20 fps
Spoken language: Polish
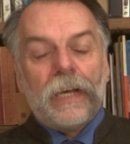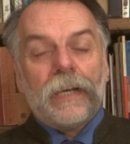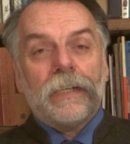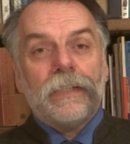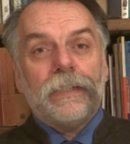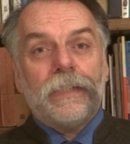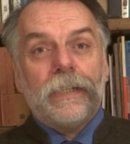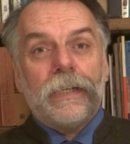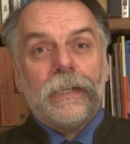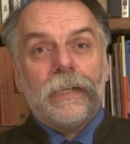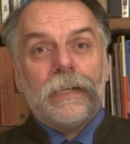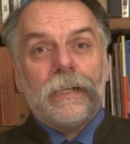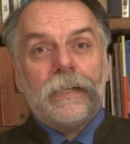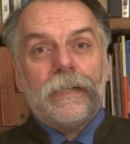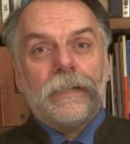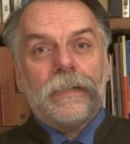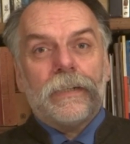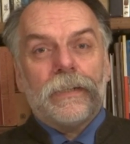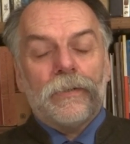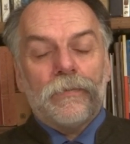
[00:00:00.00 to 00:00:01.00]

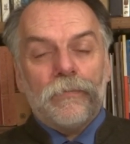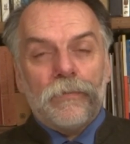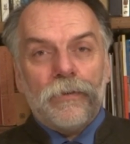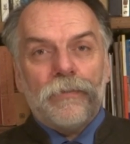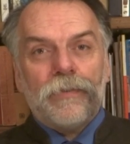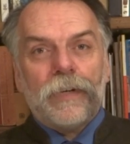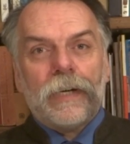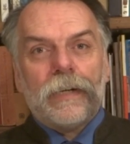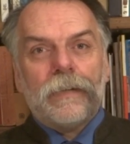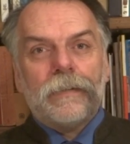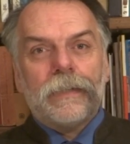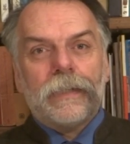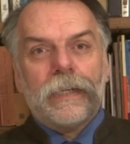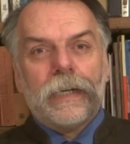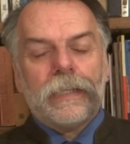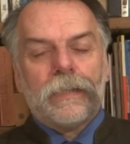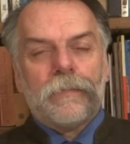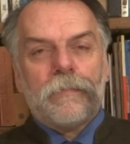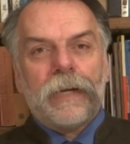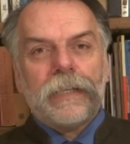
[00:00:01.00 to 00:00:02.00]
gdzie głowa
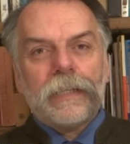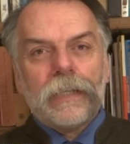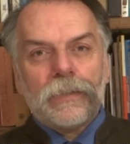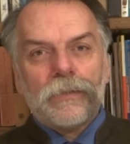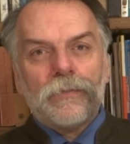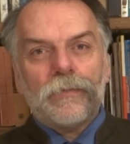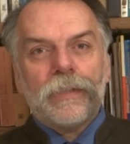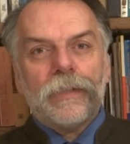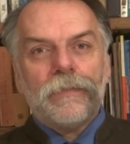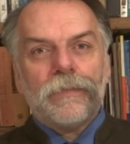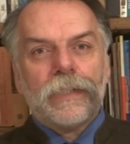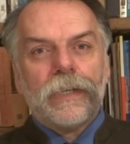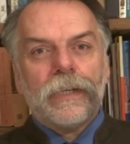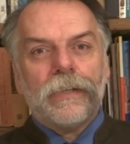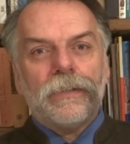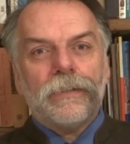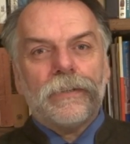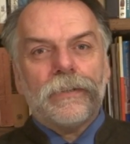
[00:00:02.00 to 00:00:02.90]
hetmana Żółkiewskiego